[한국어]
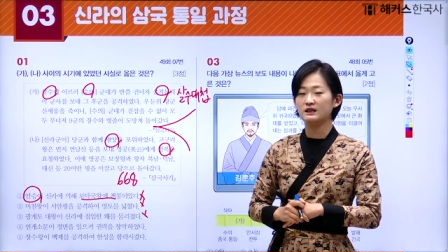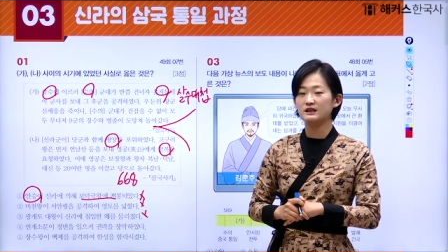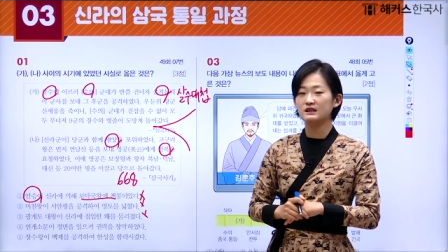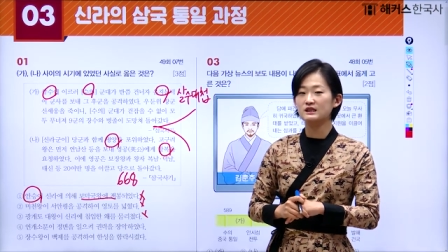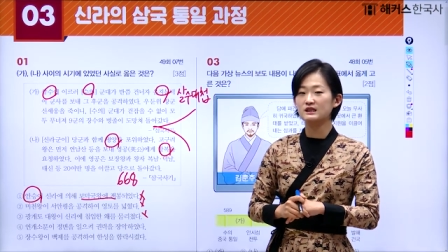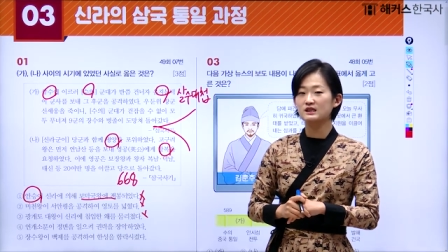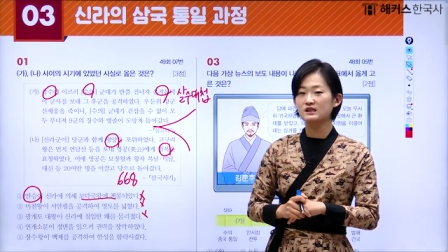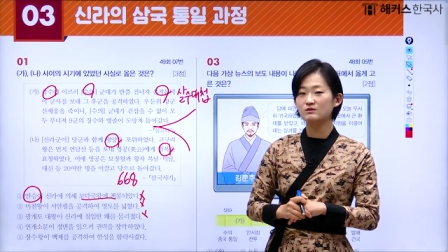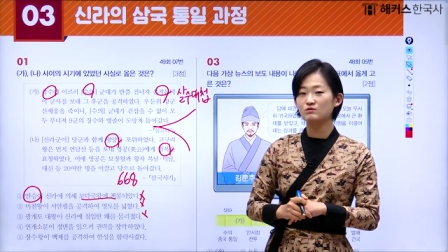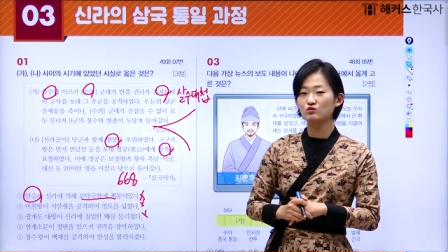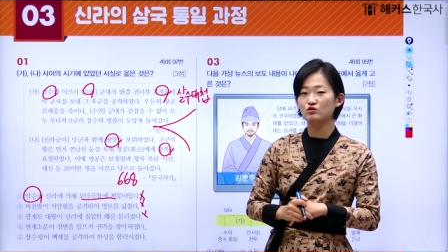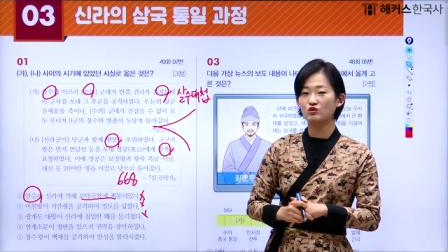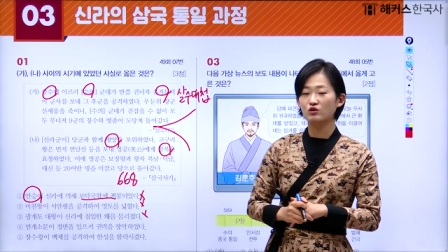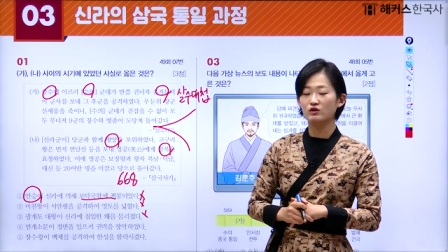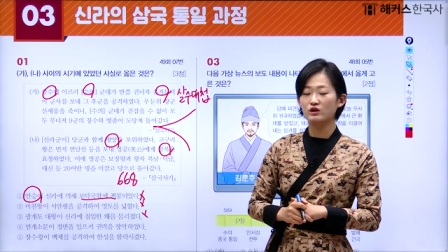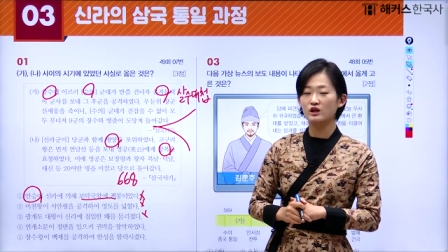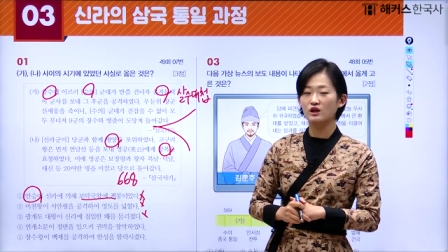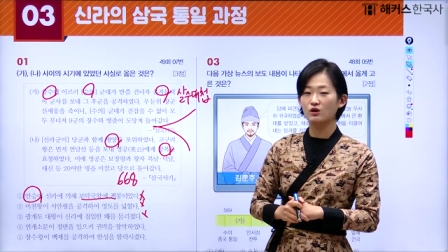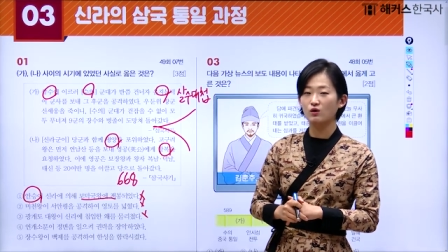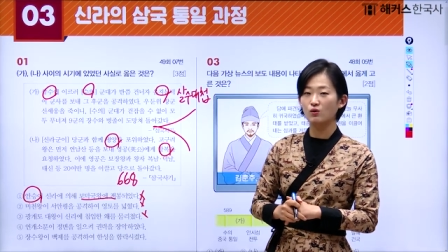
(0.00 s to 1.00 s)

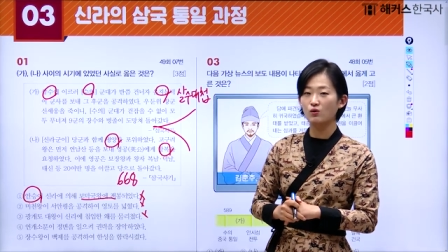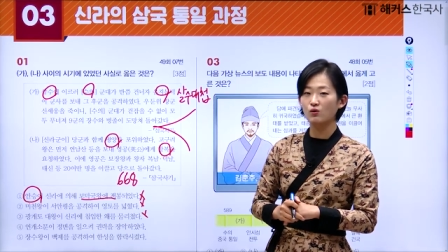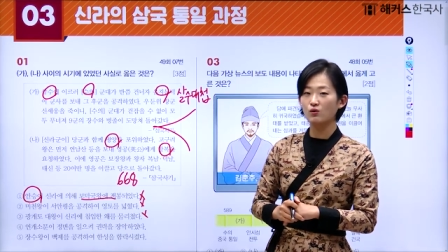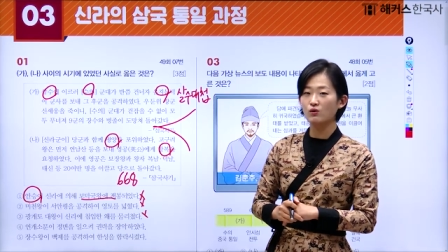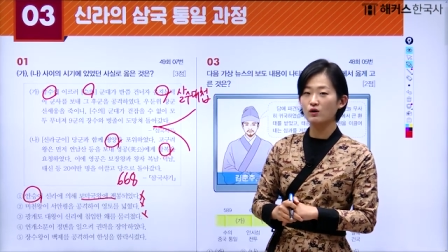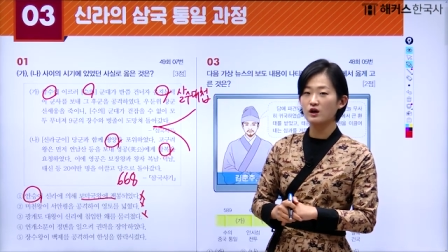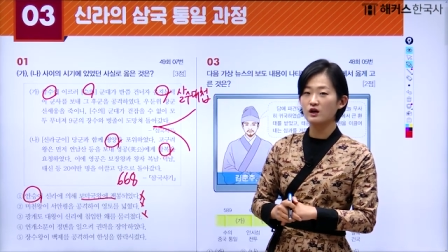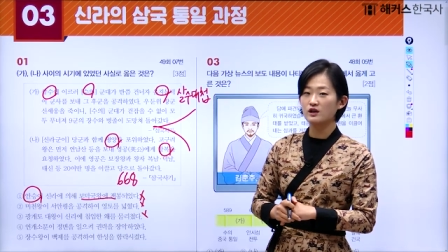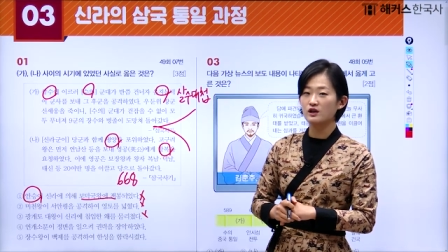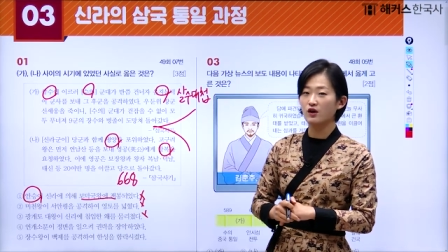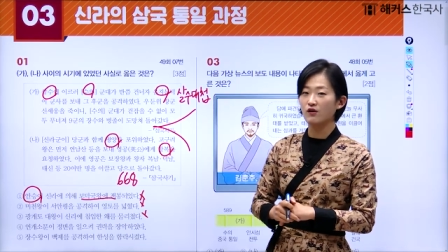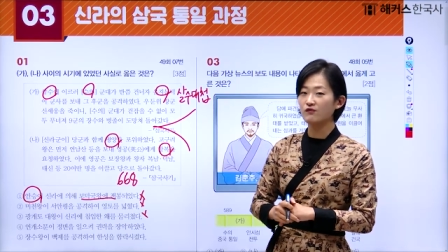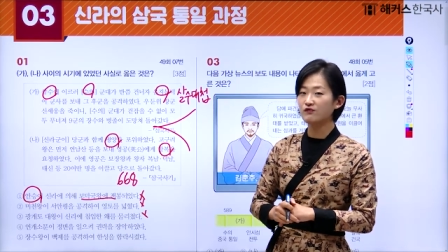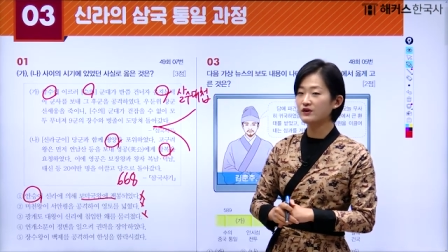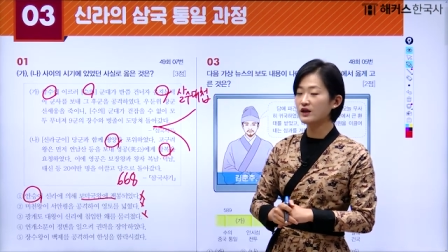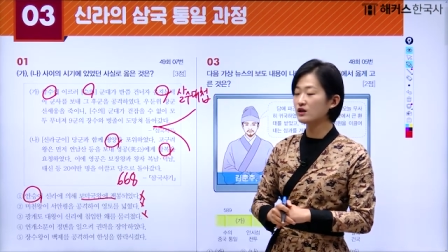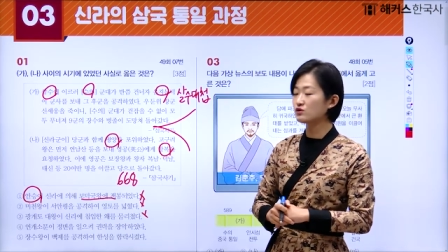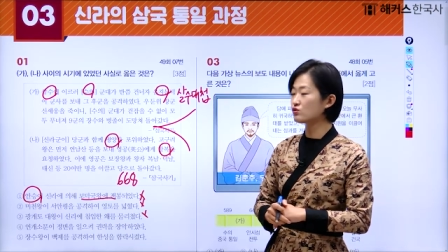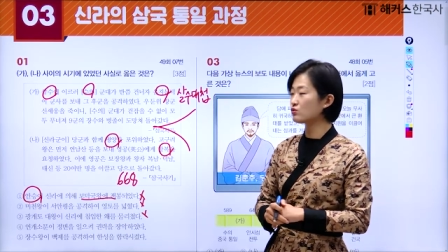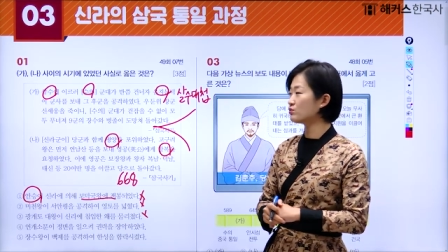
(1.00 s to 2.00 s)
을지문덕이 있고
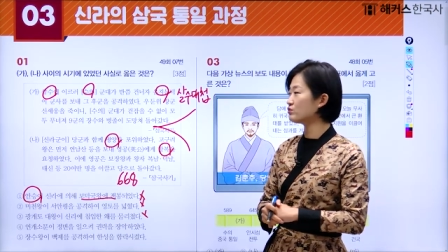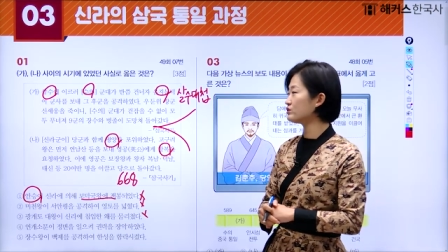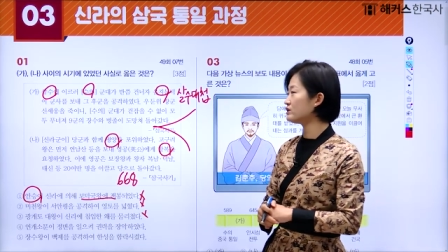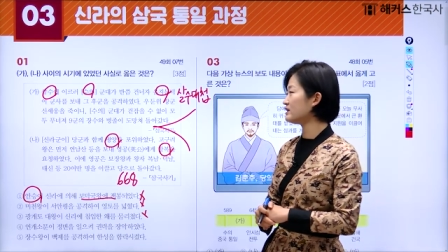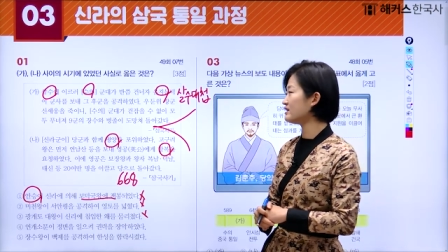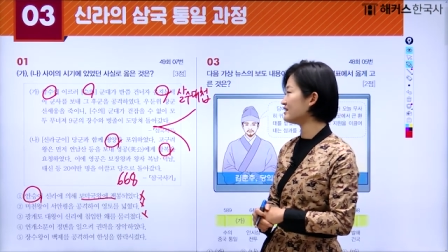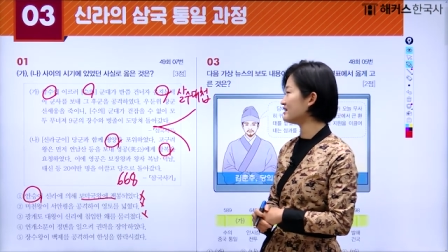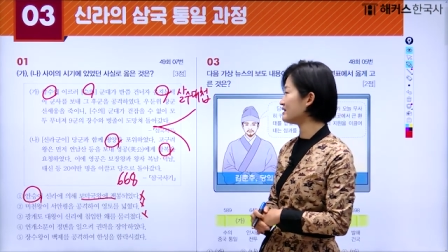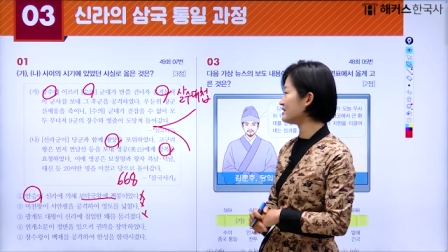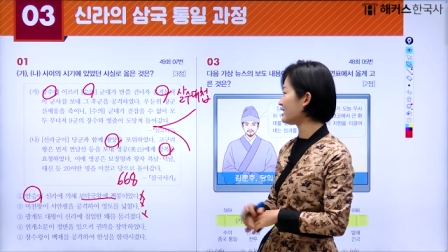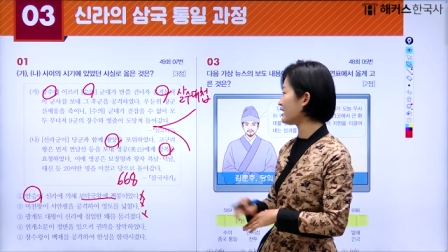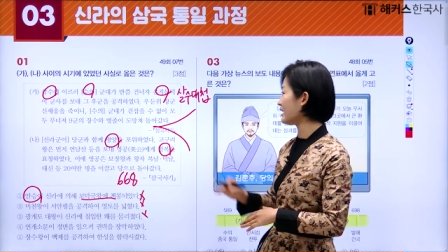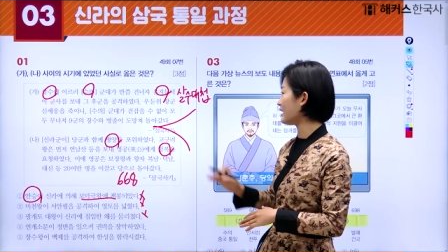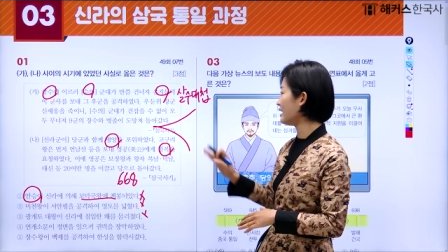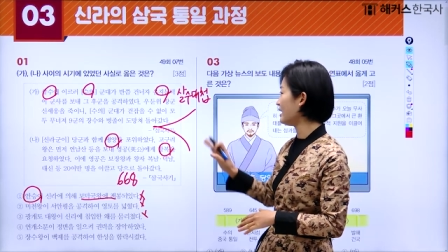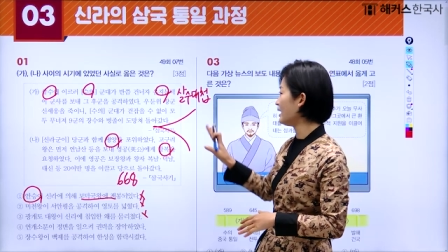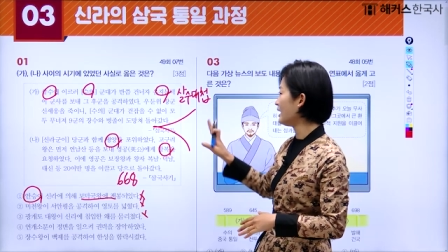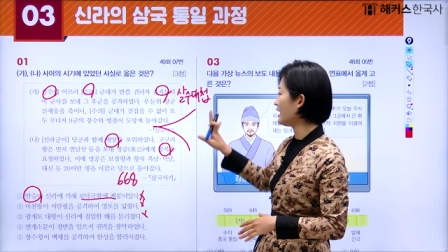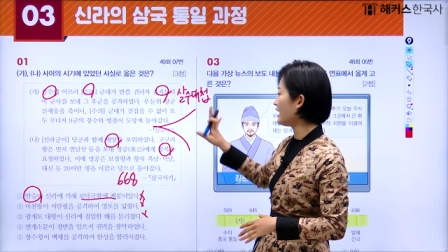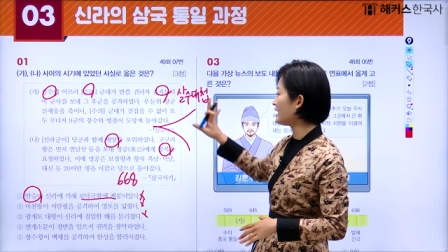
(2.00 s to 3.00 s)
연개소문이 있는데
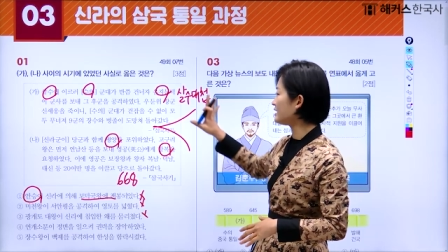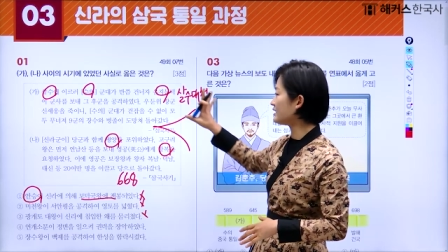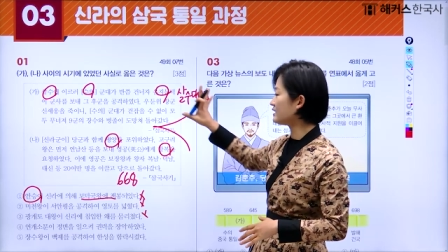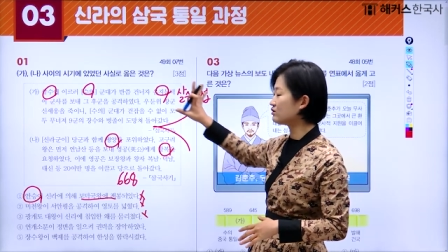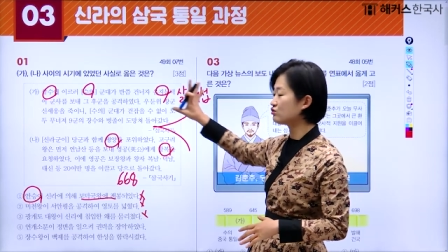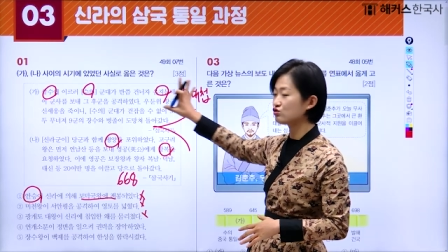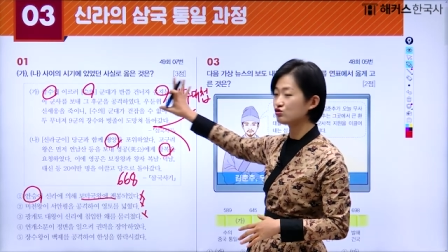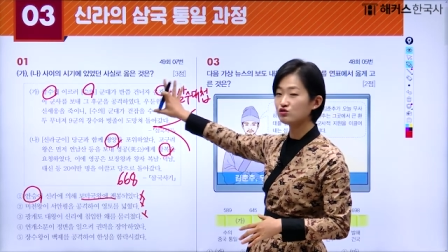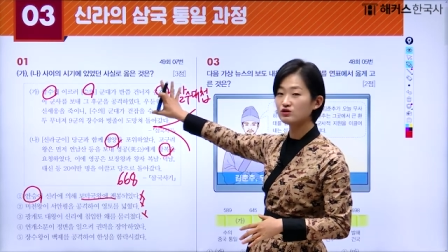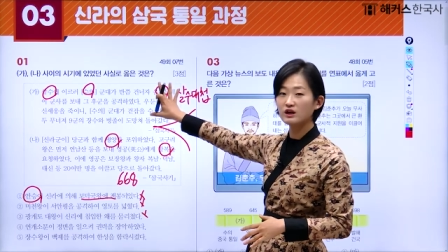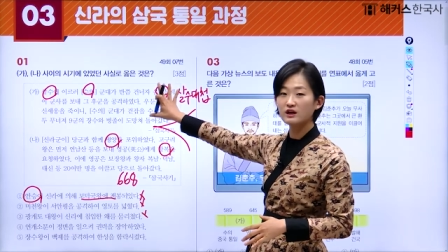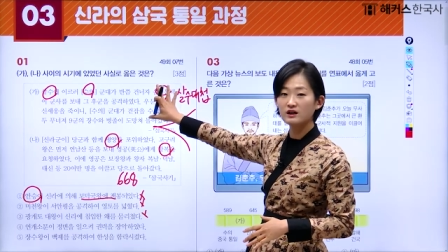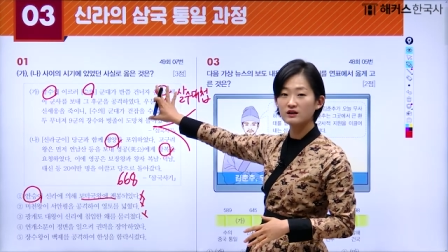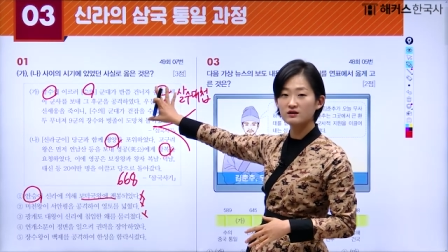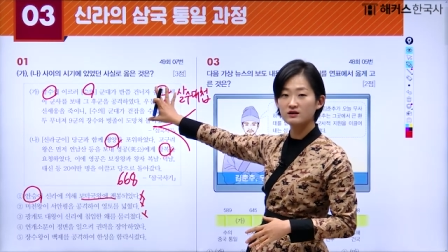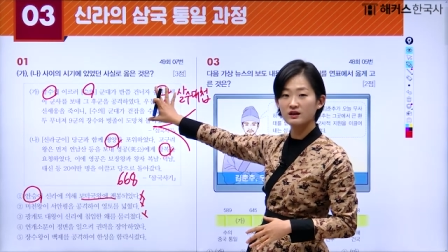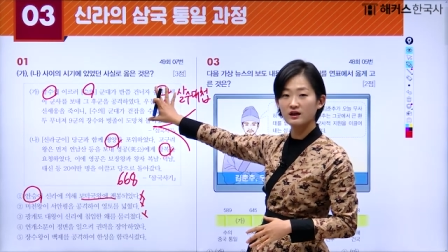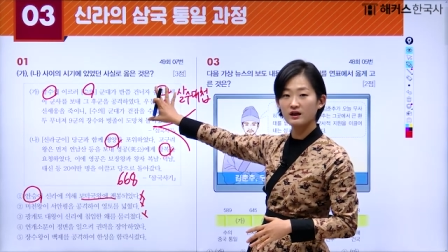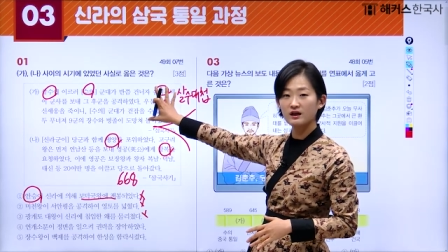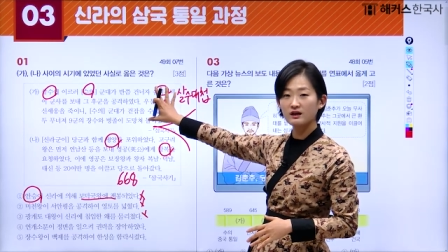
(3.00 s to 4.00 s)
하나는 수나라
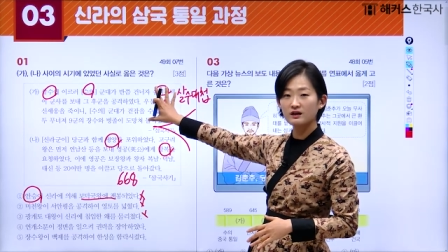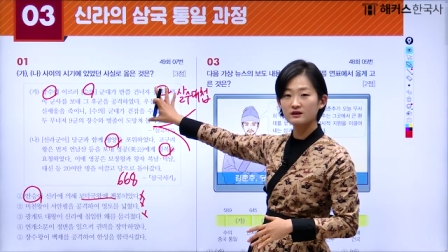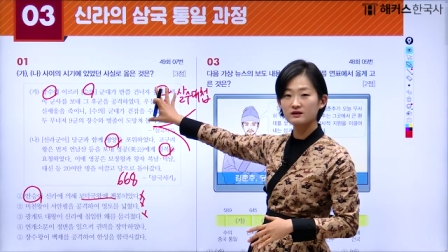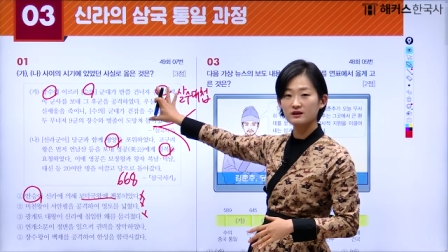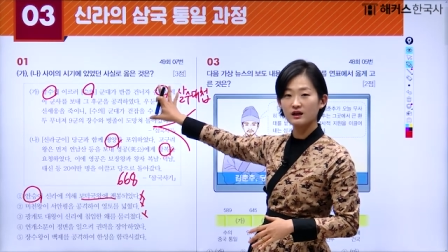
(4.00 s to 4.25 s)
때,